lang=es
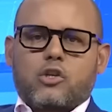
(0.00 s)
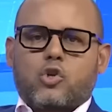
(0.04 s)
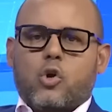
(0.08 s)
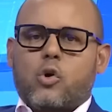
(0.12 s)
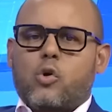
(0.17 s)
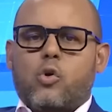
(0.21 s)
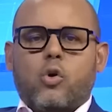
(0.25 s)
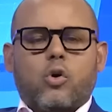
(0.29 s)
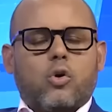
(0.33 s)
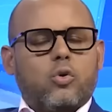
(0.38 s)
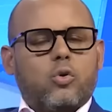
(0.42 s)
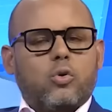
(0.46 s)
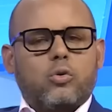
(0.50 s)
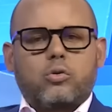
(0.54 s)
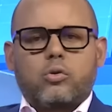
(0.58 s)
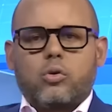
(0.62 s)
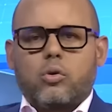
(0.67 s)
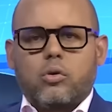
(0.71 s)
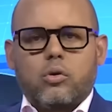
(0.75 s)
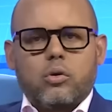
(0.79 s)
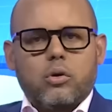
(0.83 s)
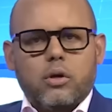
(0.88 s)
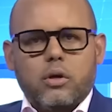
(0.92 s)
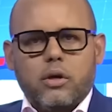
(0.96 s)
son
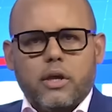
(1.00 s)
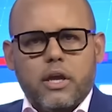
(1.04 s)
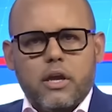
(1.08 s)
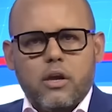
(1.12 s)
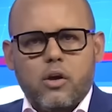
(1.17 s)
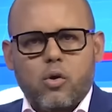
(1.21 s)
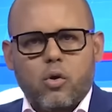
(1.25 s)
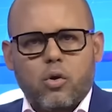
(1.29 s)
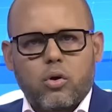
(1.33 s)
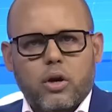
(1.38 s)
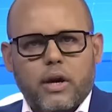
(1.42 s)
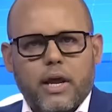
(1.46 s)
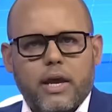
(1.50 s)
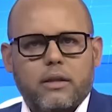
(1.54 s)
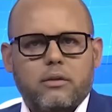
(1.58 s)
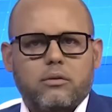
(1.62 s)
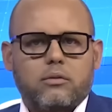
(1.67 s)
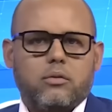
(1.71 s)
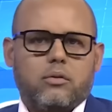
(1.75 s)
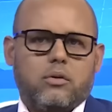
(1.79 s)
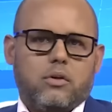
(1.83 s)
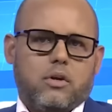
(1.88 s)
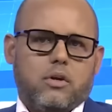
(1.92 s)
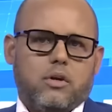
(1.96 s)
corruptos,
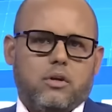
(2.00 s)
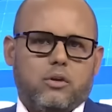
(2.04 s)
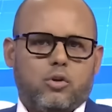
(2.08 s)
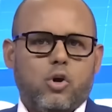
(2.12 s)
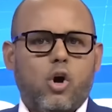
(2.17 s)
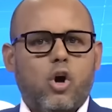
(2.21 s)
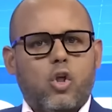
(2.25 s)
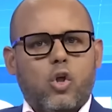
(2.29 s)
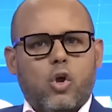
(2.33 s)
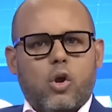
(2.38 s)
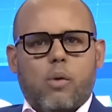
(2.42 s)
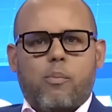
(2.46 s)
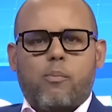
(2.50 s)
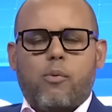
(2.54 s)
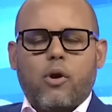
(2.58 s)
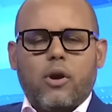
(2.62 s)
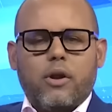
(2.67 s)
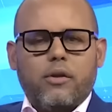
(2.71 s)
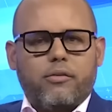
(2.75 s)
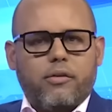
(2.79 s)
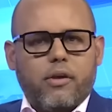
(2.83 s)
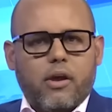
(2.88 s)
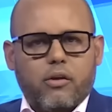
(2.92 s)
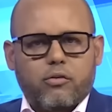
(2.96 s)
incorrecto. Todos los
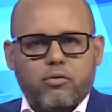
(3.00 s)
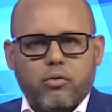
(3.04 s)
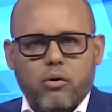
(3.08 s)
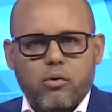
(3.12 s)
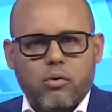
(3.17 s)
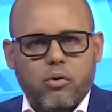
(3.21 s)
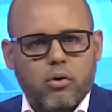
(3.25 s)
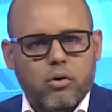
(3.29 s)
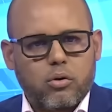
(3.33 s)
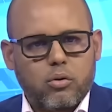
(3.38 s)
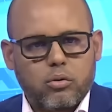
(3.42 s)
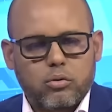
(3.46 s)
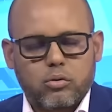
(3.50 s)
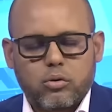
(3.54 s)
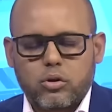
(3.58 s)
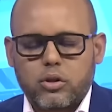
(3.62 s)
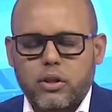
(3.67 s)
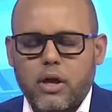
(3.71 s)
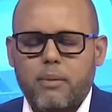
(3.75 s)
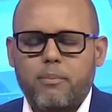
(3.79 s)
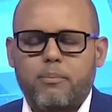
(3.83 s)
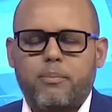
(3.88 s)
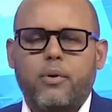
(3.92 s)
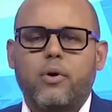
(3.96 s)
policías son corruptos,
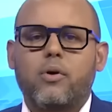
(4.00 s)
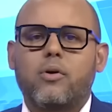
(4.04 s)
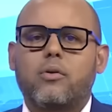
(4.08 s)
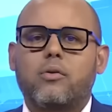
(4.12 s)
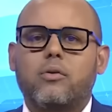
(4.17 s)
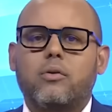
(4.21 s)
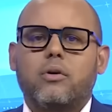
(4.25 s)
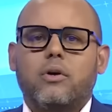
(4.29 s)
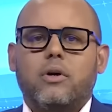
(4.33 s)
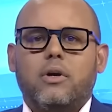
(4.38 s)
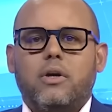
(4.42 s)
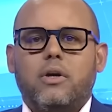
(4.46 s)
tampoco.